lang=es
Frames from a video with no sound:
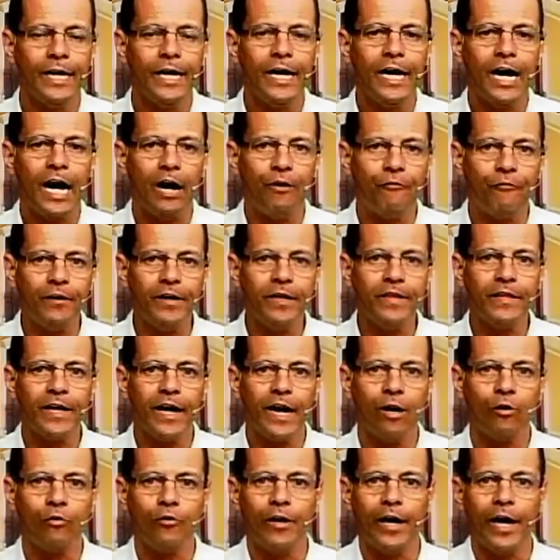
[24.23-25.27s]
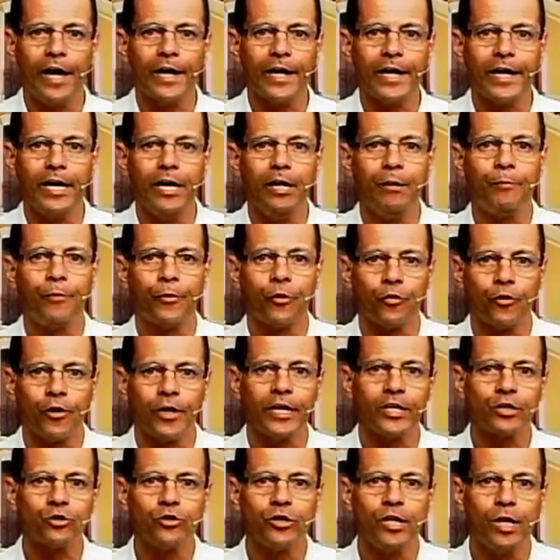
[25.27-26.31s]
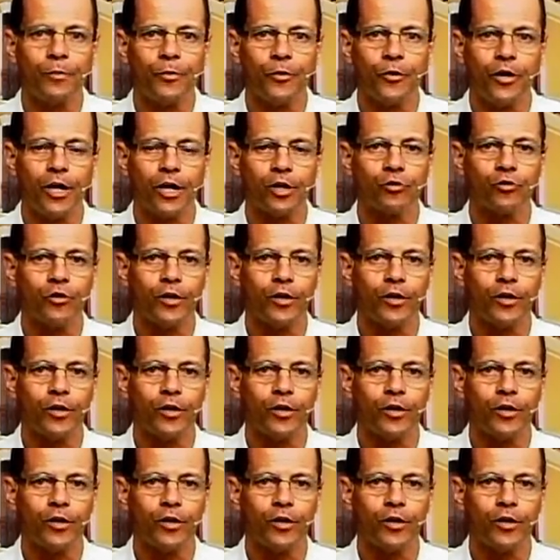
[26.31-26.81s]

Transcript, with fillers: a fin de jalonar el progreso y el proyecto